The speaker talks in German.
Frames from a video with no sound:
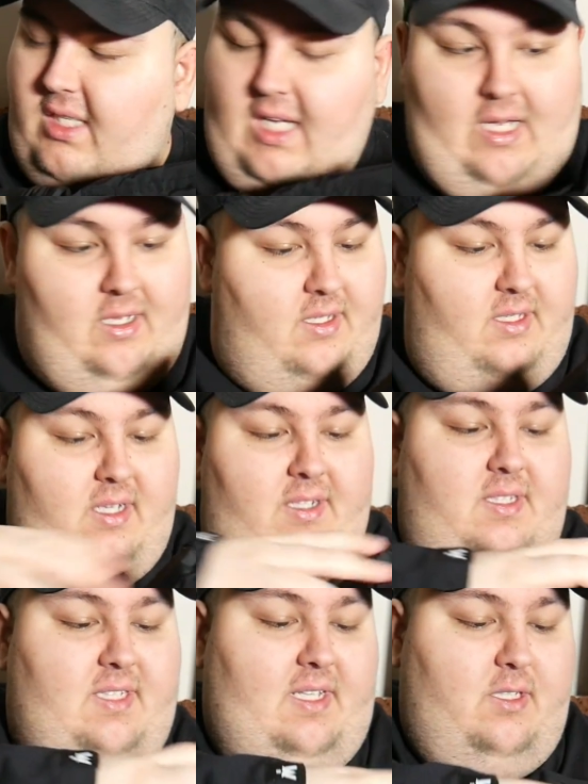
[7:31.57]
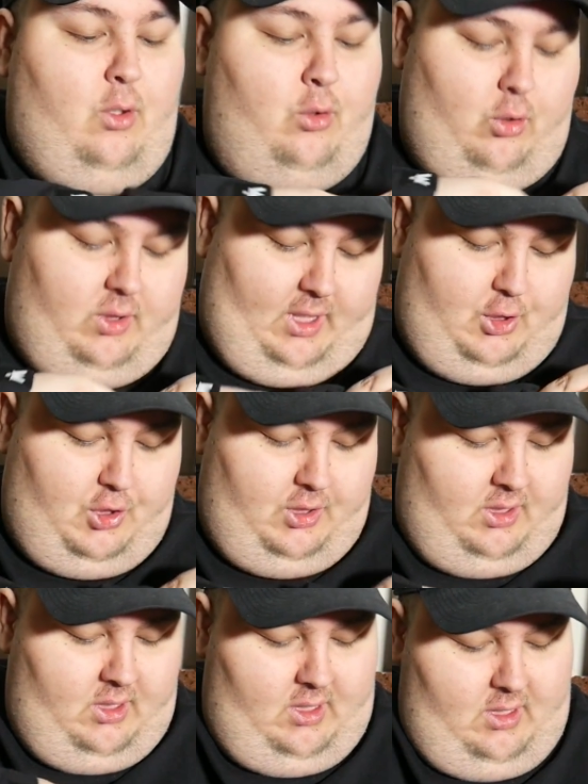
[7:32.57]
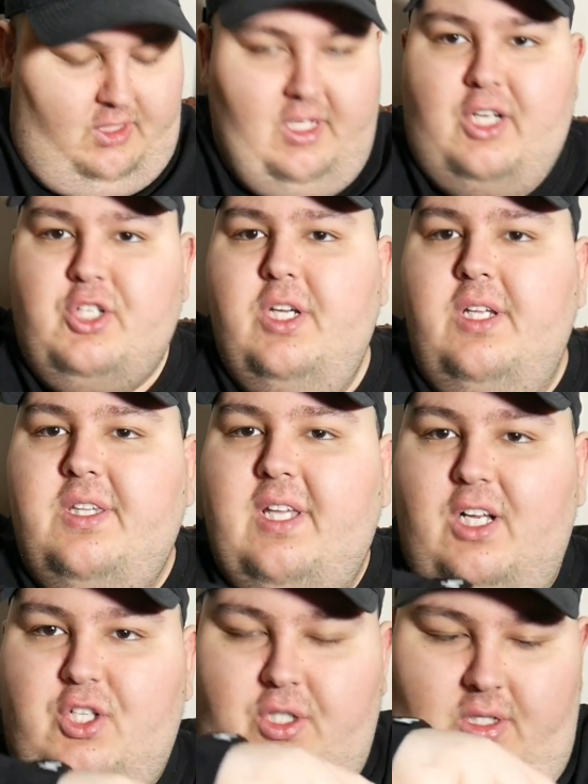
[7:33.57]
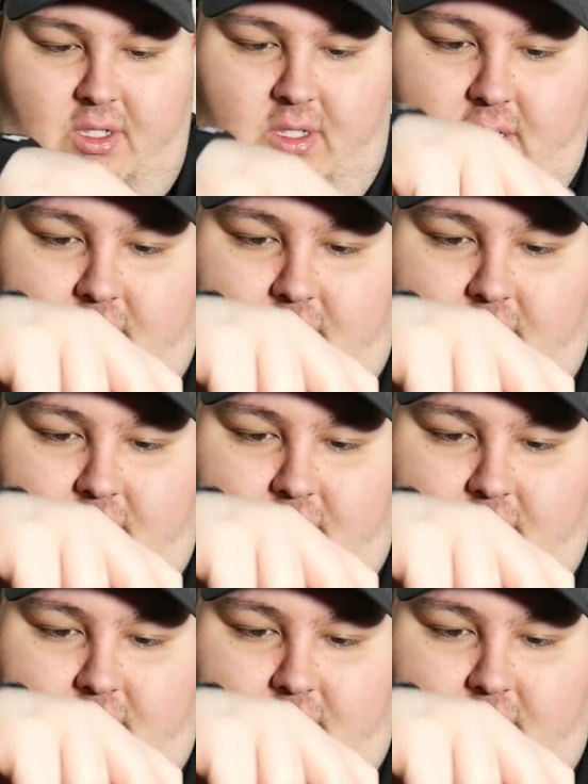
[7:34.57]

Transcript: Ja, hier an der Seite ist auch noch Tasche. Tasche in Tasche.